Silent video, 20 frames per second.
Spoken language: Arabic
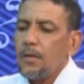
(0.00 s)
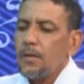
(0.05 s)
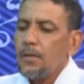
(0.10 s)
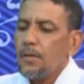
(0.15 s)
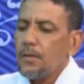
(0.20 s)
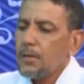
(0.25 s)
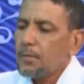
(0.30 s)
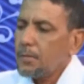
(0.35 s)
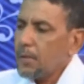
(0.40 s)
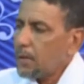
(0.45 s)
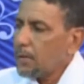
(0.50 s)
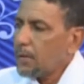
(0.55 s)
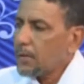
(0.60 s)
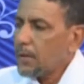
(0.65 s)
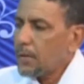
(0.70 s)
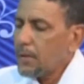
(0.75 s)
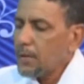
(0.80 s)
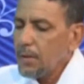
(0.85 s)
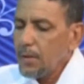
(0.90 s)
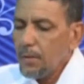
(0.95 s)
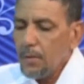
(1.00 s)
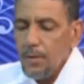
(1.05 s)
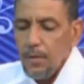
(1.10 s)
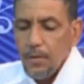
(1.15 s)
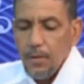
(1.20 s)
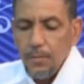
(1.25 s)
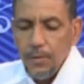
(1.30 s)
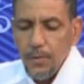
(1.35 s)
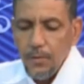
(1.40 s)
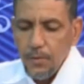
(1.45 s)
الجمعيه الوطنيه
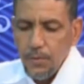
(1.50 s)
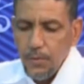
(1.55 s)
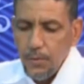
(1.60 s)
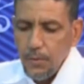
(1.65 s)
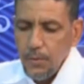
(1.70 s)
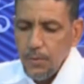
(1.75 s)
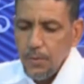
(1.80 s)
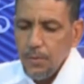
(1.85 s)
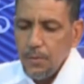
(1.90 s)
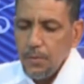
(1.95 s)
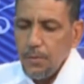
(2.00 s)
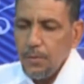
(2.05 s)
ومجلس الشيوخ